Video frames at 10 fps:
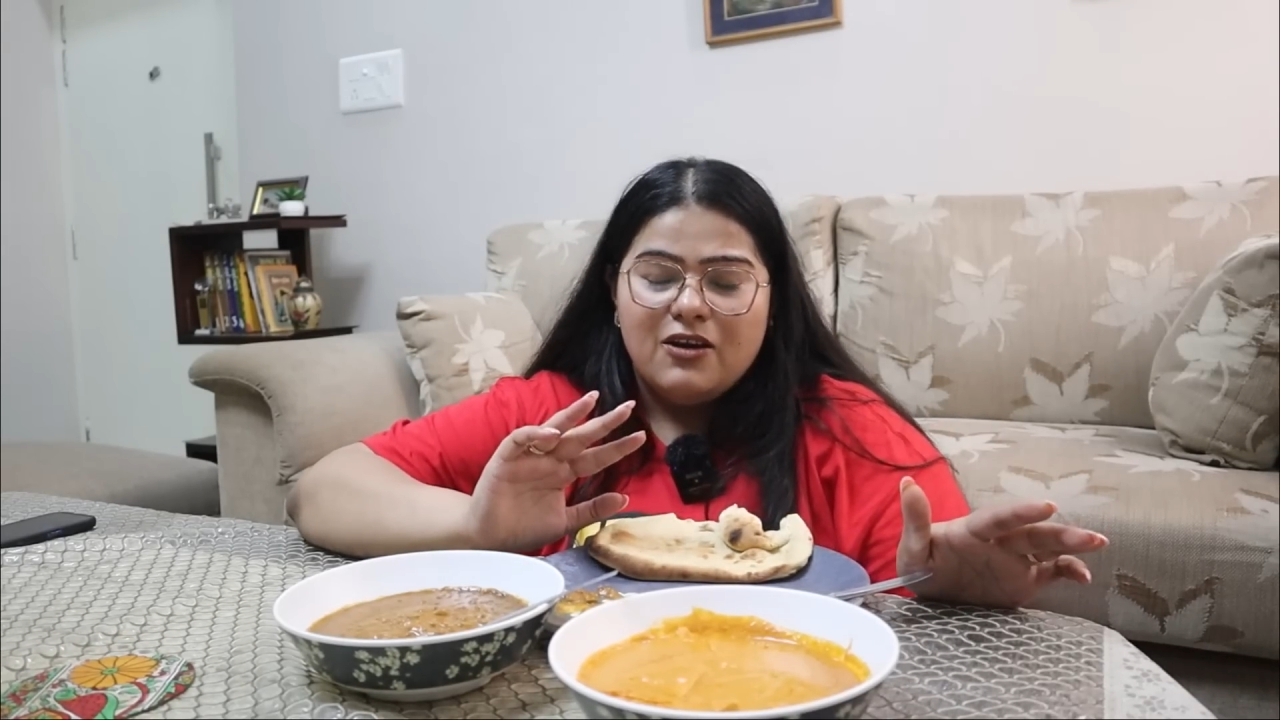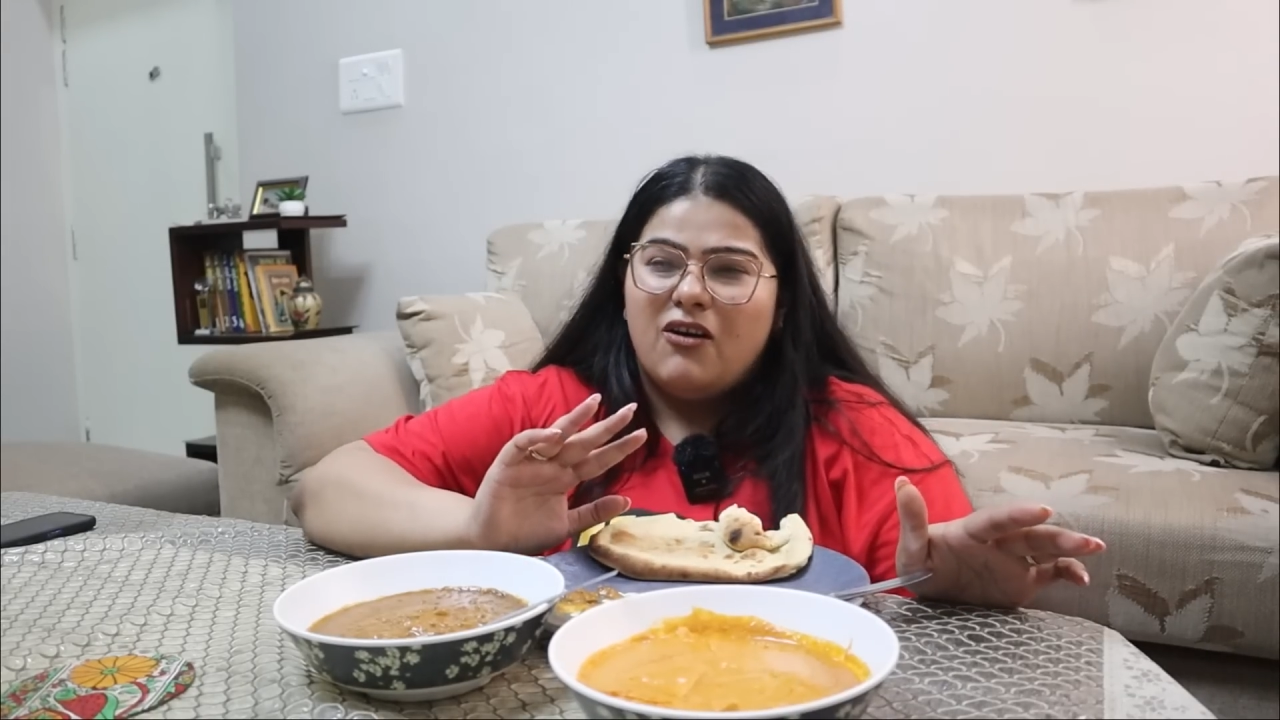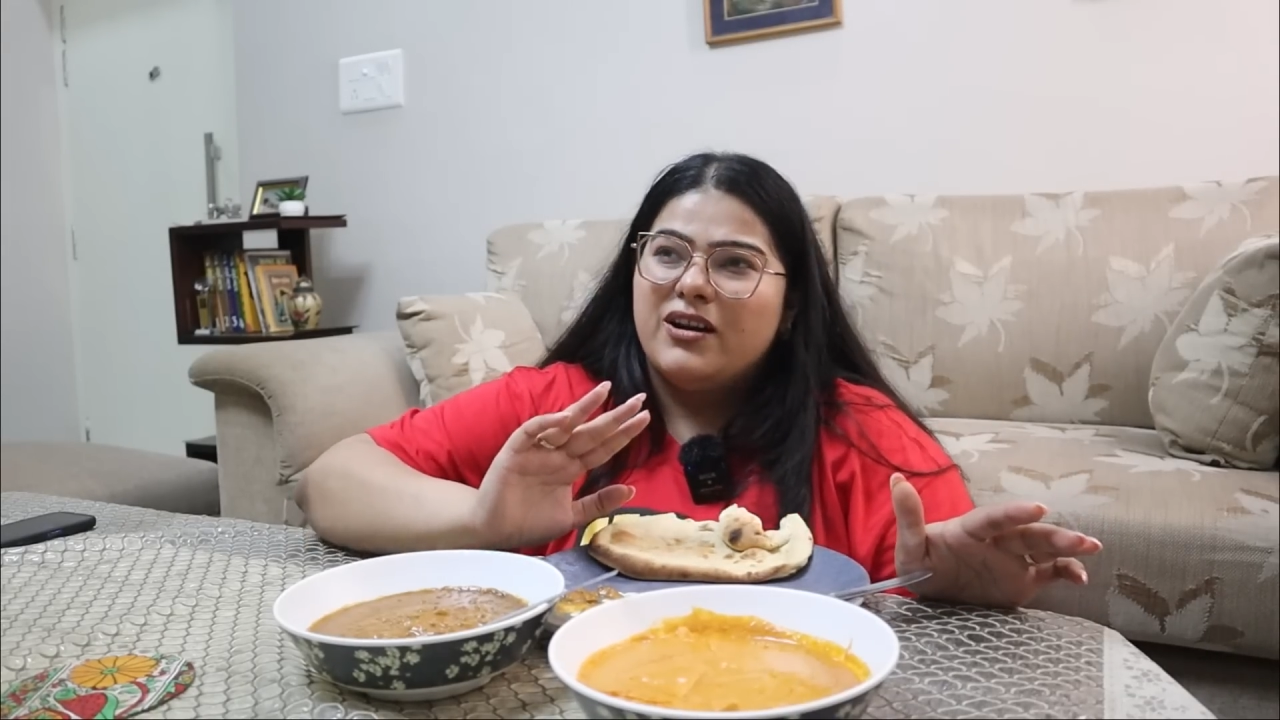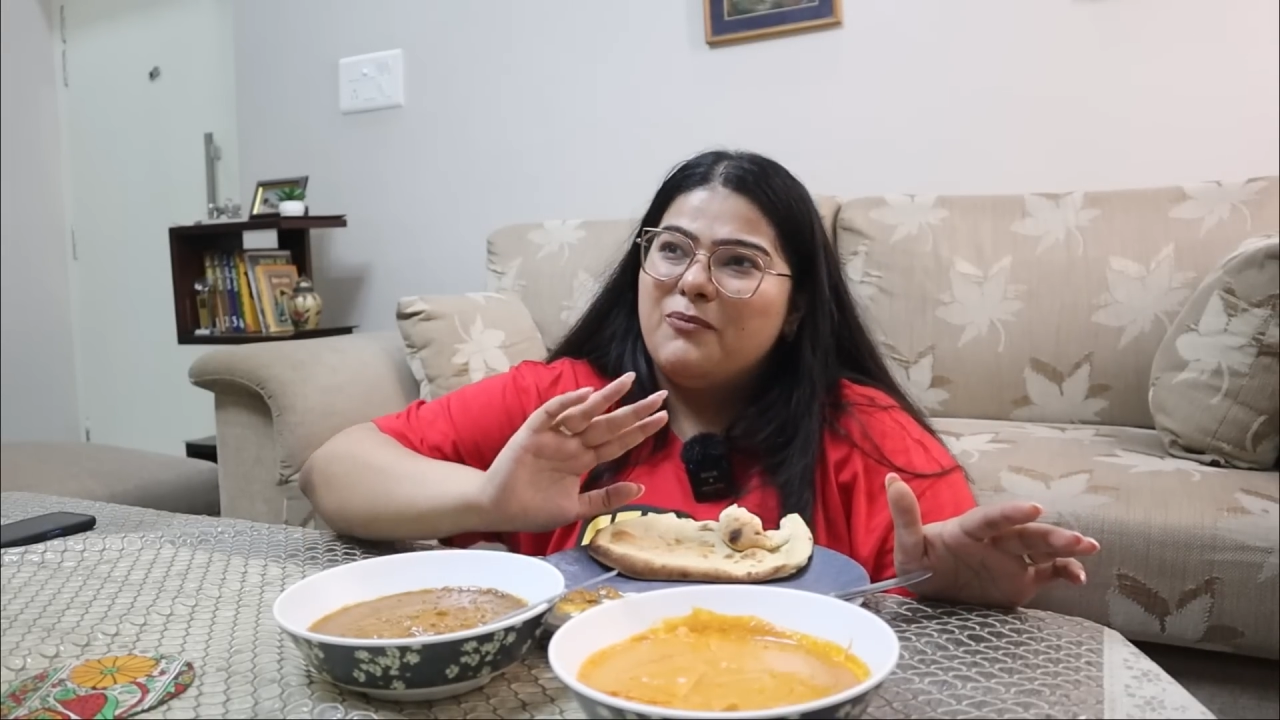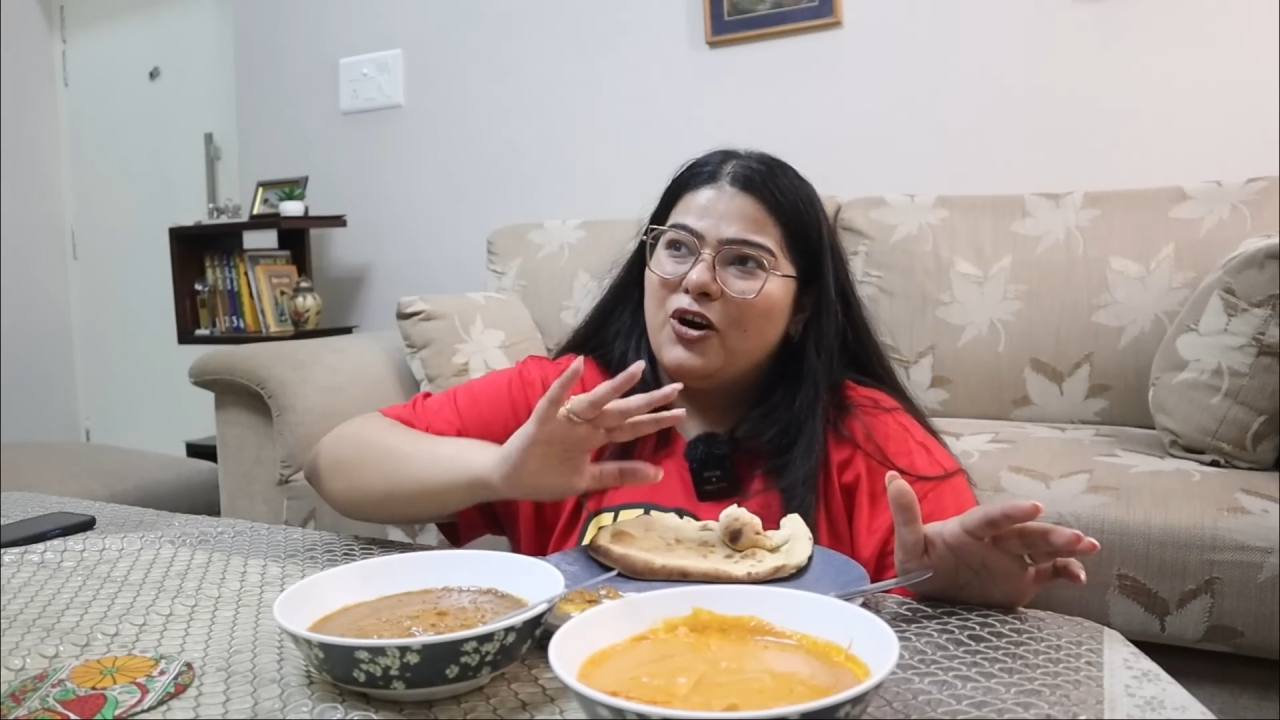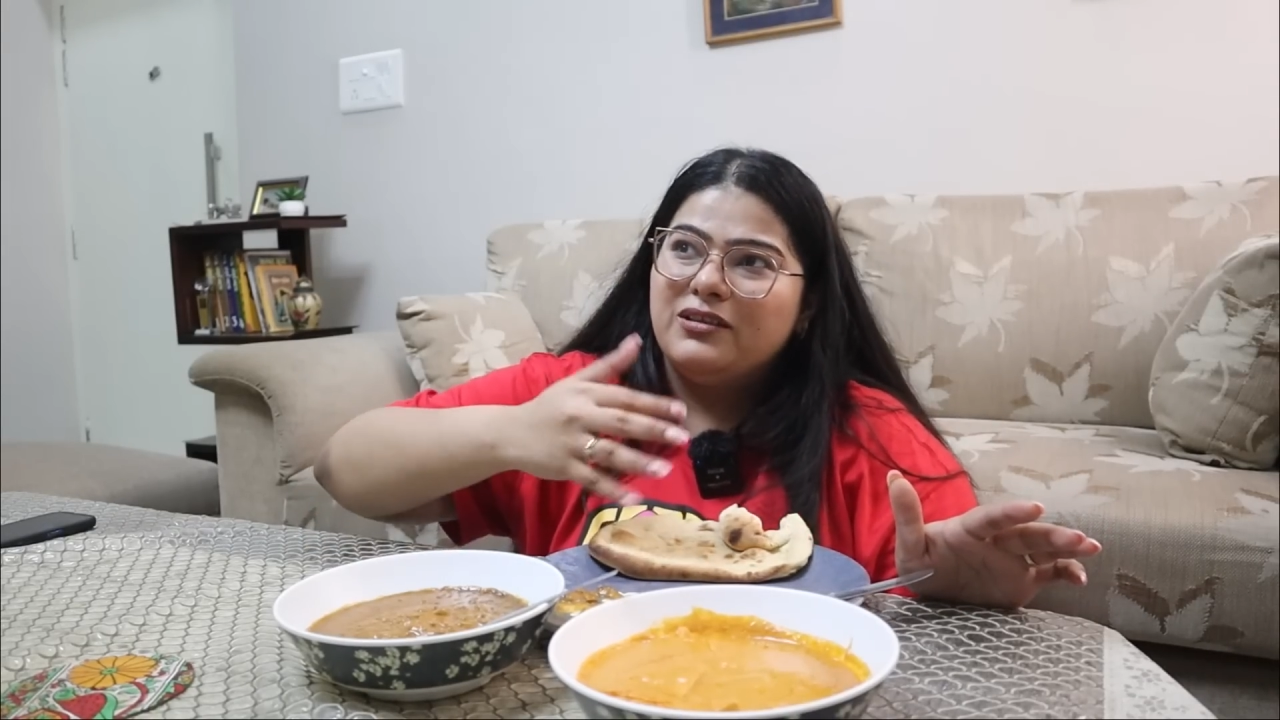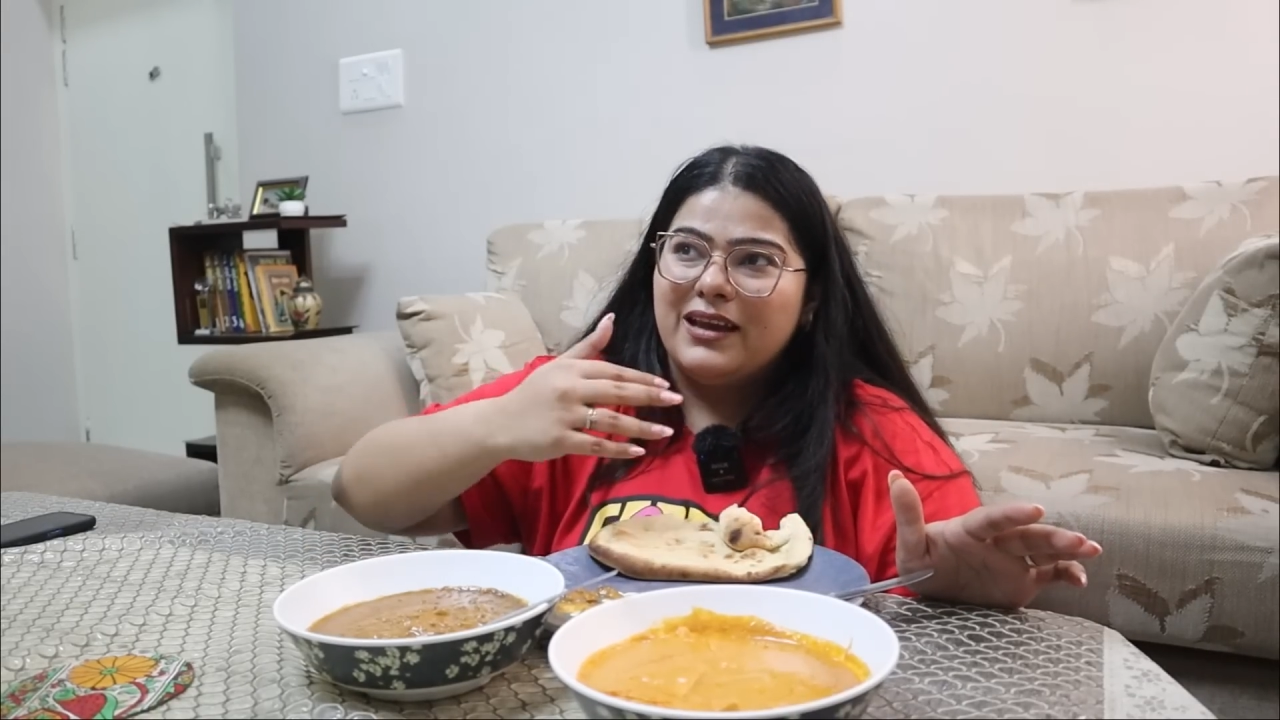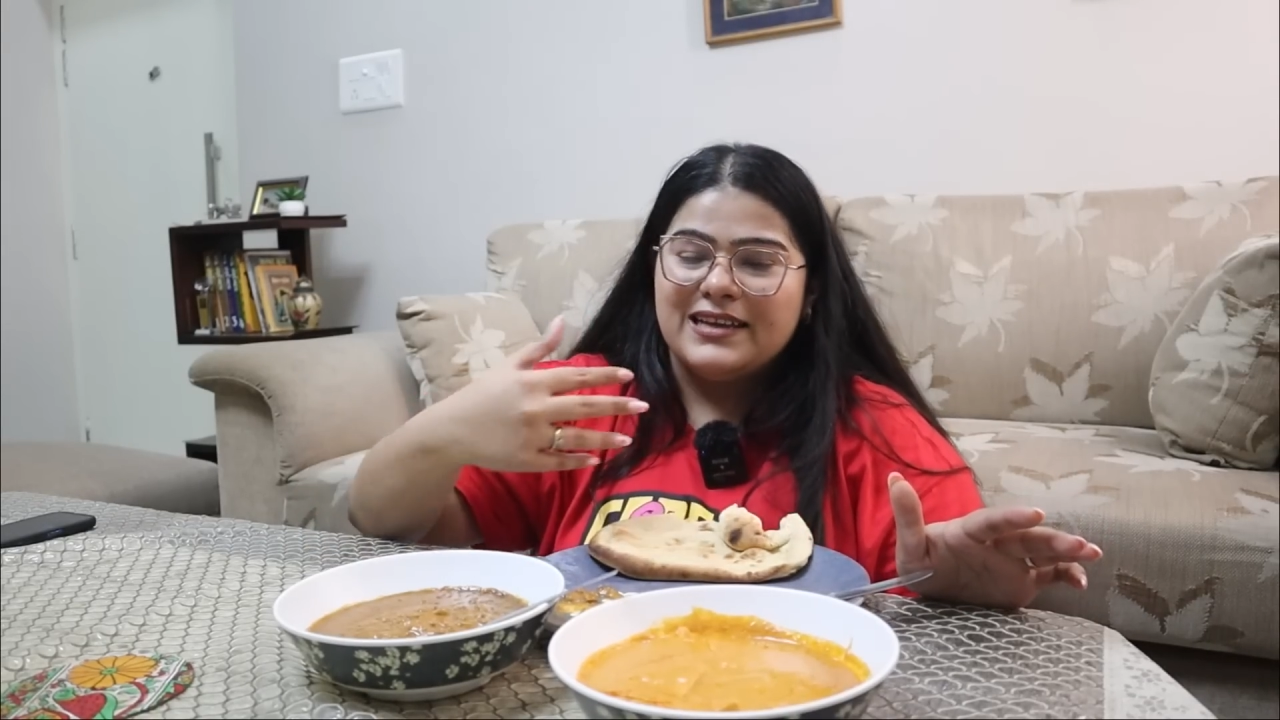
और ये बहुत